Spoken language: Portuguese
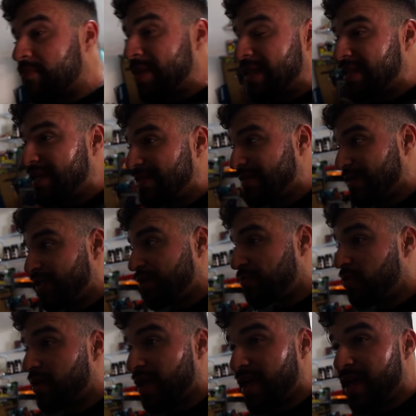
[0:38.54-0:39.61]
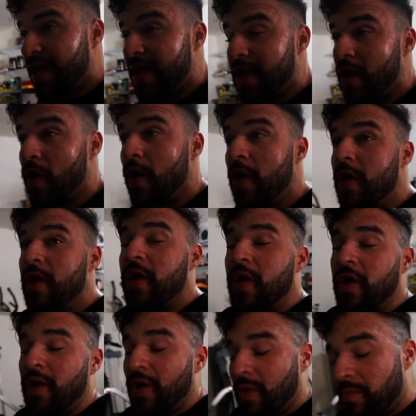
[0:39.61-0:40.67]
bem interessante porque,
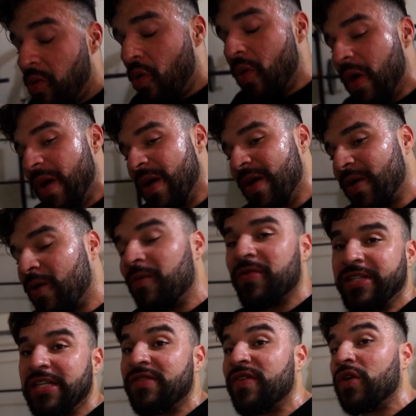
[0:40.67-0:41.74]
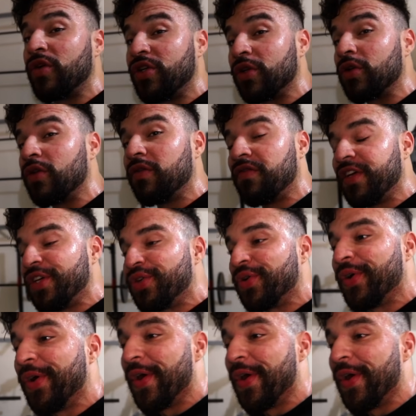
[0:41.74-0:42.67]
bom, como vocês viram no título do vídeo,